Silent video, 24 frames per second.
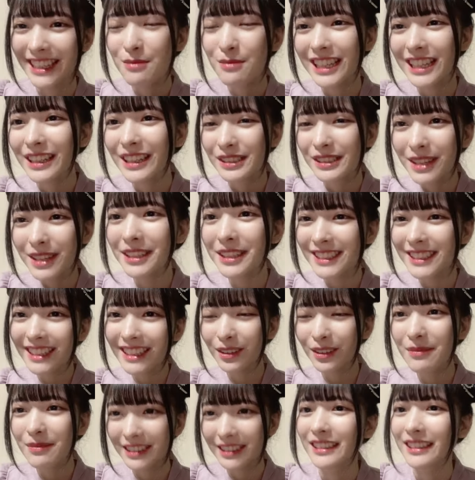そうかな
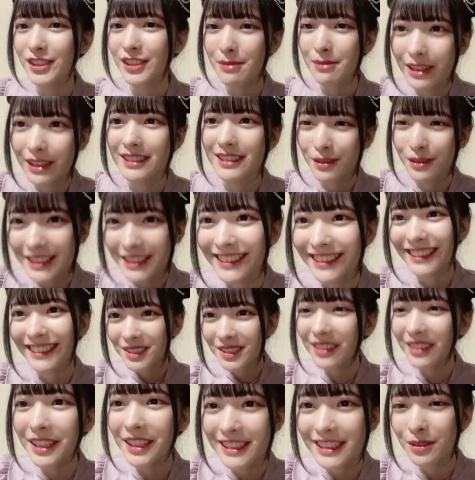り三角関係に
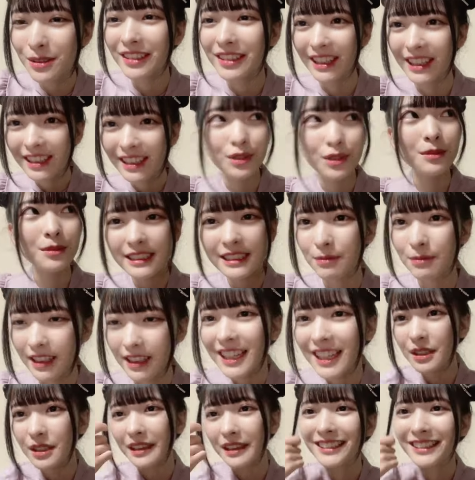なるそう
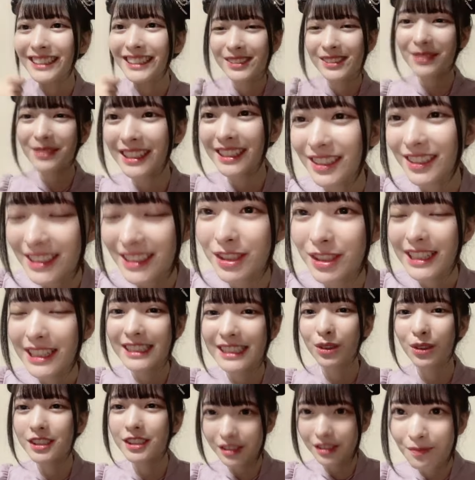そうそうかなり三
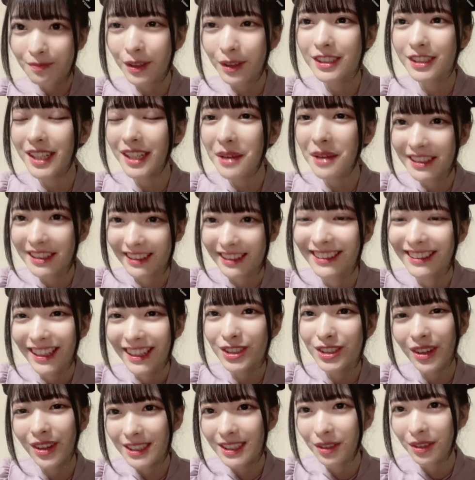角関係にもなる
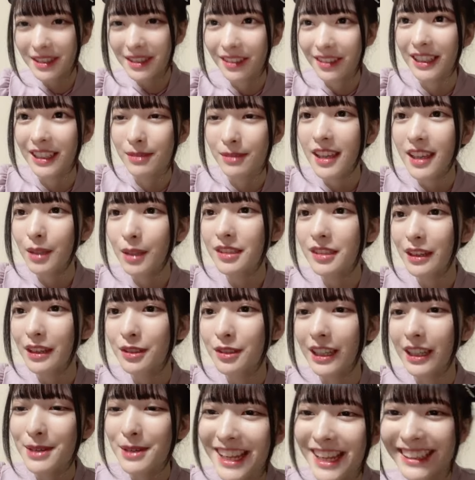しなんかちょっと違
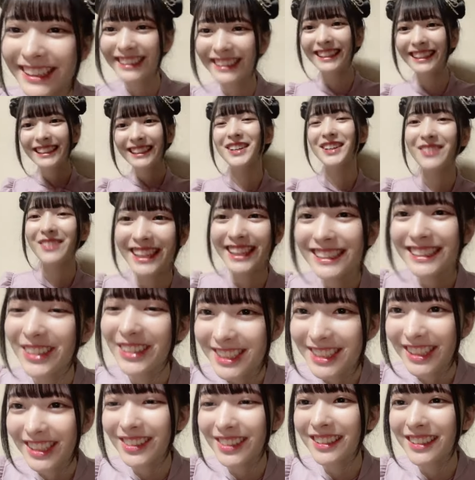うんですよね
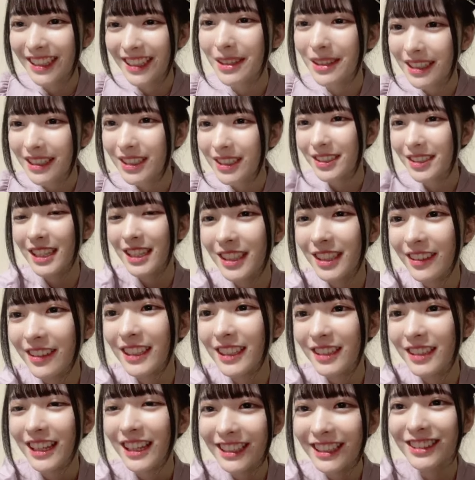あサイレント的な
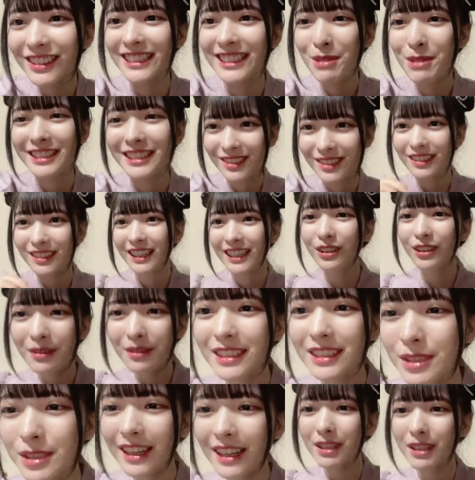感じかもしれないか
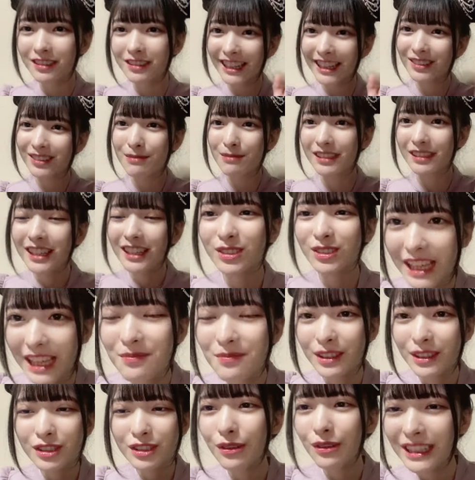もしれない
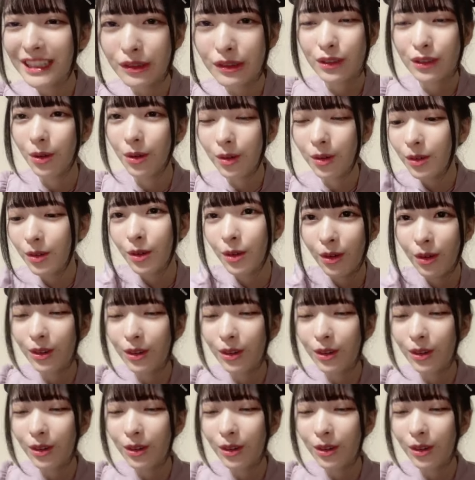でもな